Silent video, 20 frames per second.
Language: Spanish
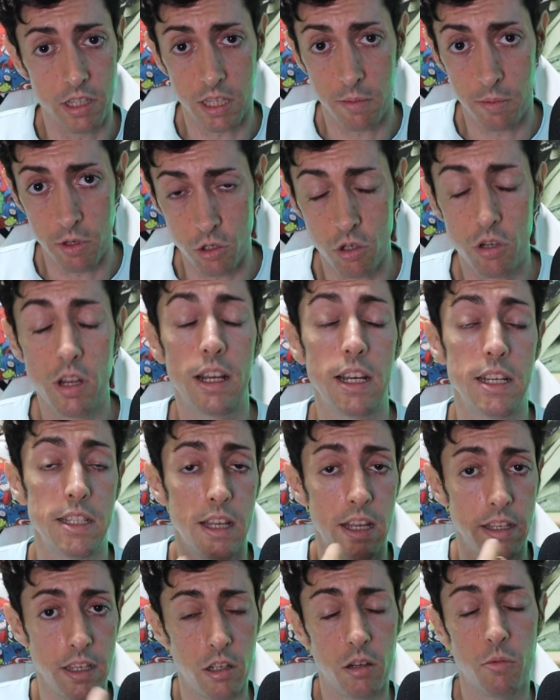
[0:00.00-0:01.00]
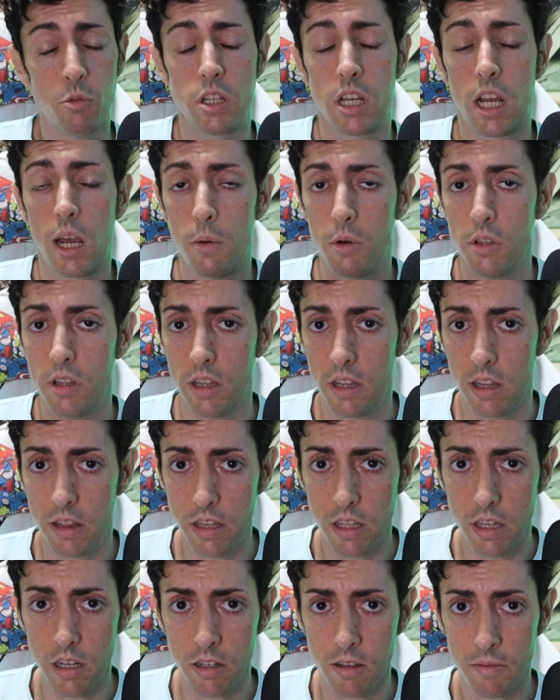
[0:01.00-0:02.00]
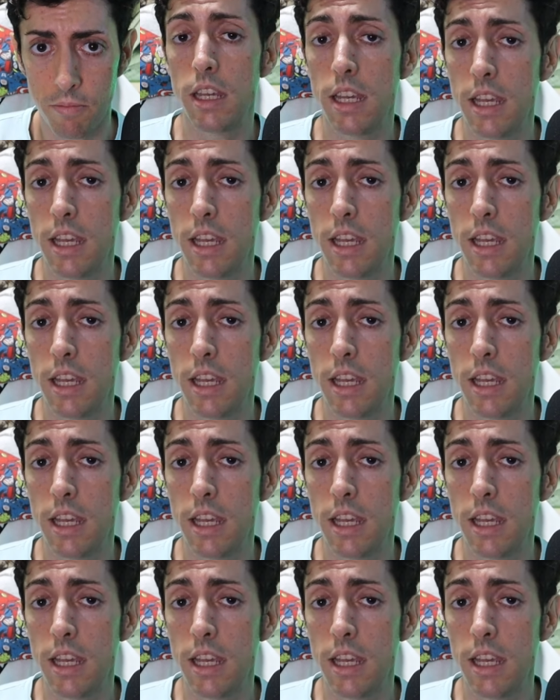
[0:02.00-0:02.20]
esta persona que está allí, como se acabo de decir,